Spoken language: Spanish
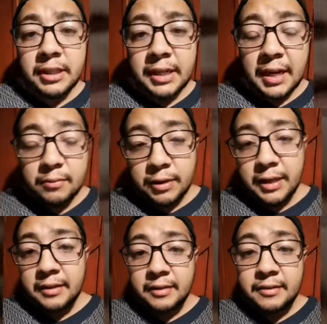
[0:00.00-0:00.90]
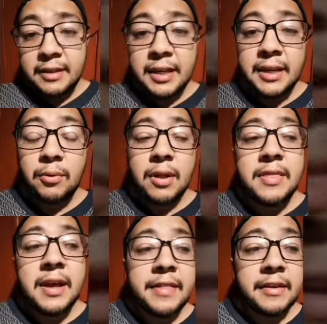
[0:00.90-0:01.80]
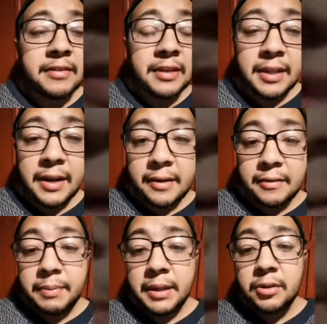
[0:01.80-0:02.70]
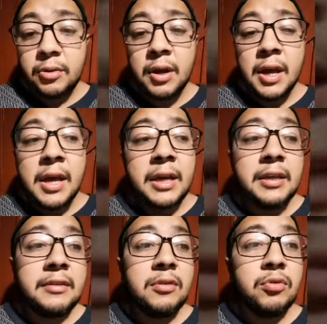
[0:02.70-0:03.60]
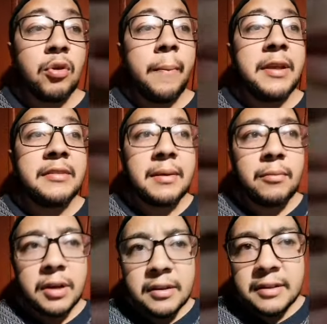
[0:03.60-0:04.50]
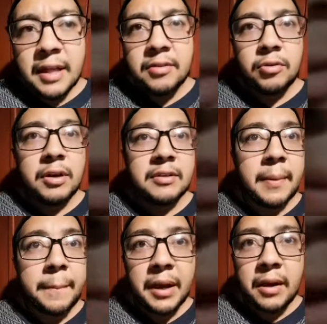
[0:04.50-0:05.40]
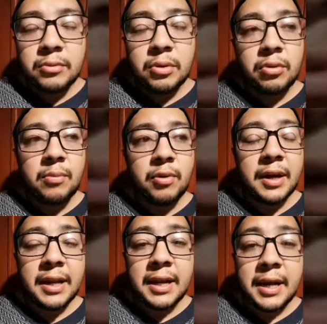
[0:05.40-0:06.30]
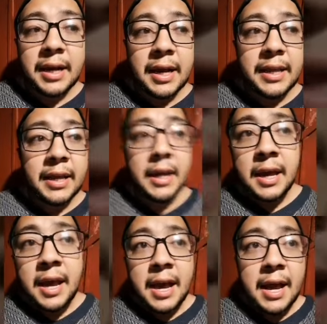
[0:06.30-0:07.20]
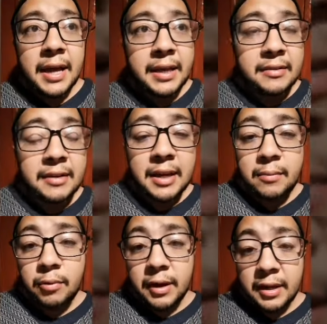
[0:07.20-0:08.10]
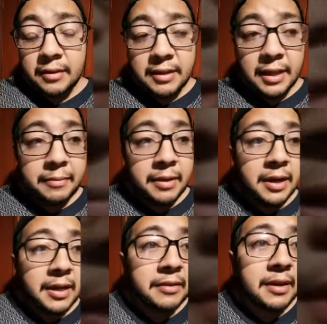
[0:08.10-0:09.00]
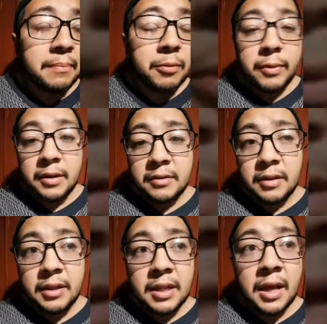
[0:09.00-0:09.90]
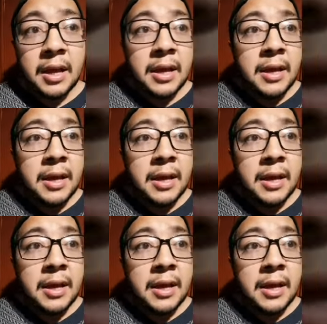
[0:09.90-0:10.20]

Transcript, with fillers: dije, las mujeres exigen igualdad, exigen respeto, y si un hombre está molestando, le está pegando a una mujer en la calle, ay, es que la mujer es débil, es que pobrecita,